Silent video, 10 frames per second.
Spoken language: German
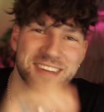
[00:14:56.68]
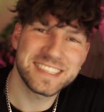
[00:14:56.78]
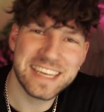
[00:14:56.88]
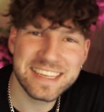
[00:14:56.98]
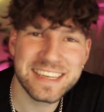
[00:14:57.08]
der
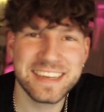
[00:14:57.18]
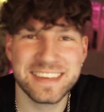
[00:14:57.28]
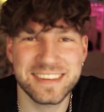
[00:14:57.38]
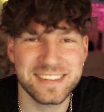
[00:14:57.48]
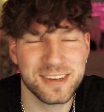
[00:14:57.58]
Cedric.
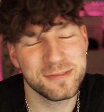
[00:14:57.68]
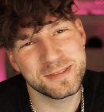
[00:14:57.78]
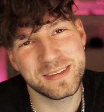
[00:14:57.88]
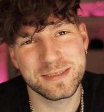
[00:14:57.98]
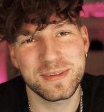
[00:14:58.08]
Äh, ich hoffe,
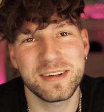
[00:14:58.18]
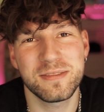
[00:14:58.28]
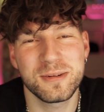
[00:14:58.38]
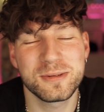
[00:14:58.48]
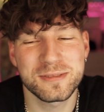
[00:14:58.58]
du machst bei der
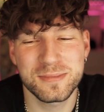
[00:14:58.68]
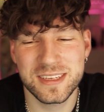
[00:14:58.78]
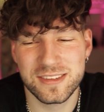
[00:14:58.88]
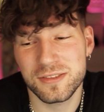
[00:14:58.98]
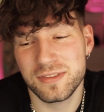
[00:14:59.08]
Verlosung
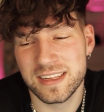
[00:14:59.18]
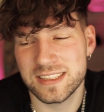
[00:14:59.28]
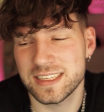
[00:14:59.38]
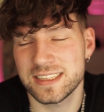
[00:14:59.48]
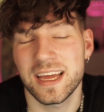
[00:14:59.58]
mit und
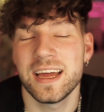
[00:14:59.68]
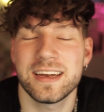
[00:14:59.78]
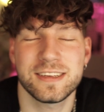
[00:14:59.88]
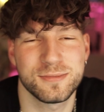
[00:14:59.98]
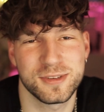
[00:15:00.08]
falls nicht,
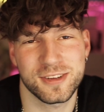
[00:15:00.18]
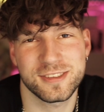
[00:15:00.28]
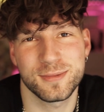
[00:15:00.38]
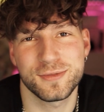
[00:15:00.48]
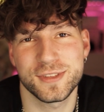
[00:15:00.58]
lass du mir
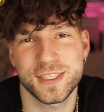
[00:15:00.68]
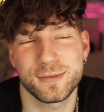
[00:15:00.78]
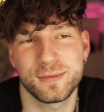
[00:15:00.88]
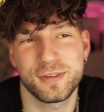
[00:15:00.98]
trotzdem auf Instagram